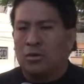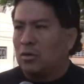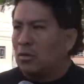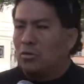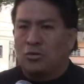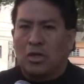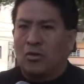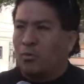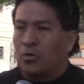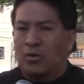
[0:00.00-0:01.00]
Yo, no
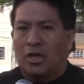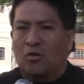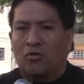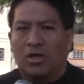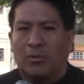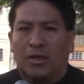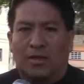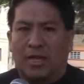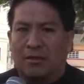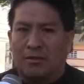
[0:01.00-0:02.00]
tengo por qué esconderme de
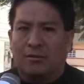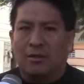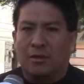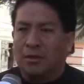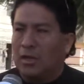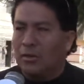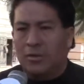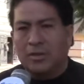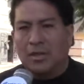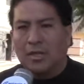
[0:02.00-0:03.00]
nadie. La
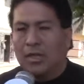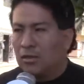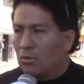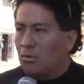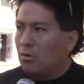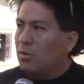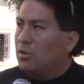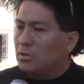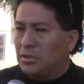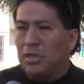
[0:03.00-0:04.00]
verdad que yo
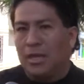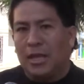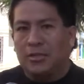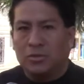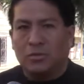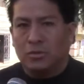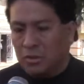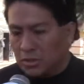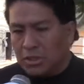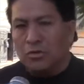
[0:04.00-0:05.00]
sí le he hecho
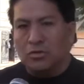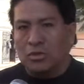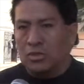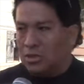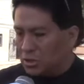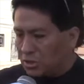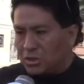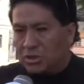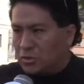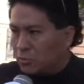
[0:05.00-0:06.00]
y sí lo y,
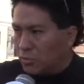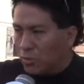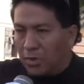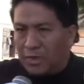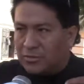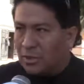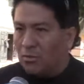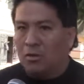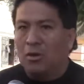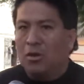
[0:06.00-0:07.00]
y volveré a
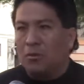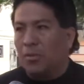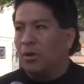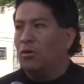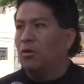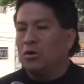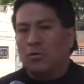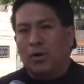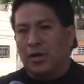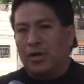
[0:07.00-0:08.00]
hacerlo, pero
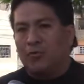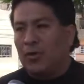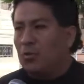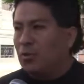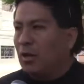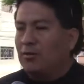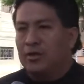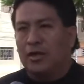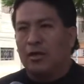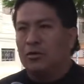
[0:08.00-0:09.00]
bajaré en el Facebook
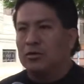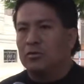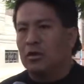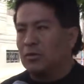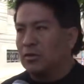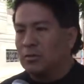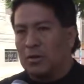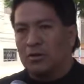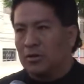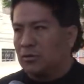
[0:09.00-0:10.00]
acerca de los de mis
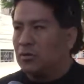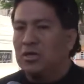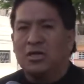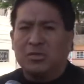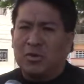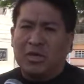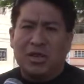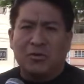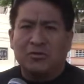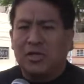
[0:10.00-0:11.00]
amigos que son. Si me
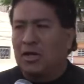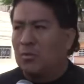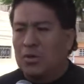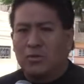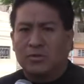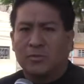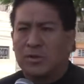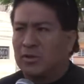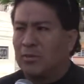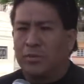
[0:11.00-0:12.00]
quieren considerar amigos en
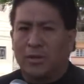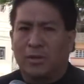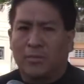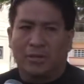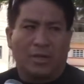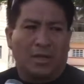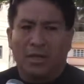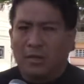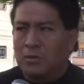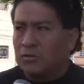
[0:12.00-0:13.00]
verdad, porque en verdad
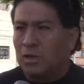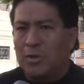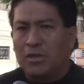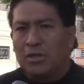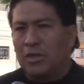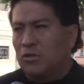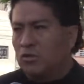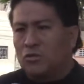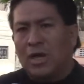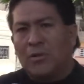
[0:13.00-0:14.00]
solamente esto
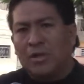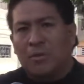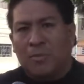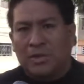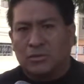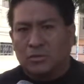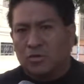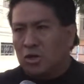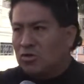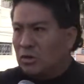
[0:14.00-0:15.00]
es un ave de paso. Yo
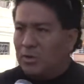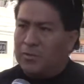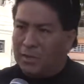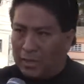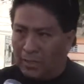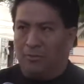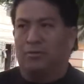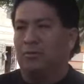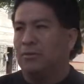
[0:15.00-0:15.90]
quiero saber bien claro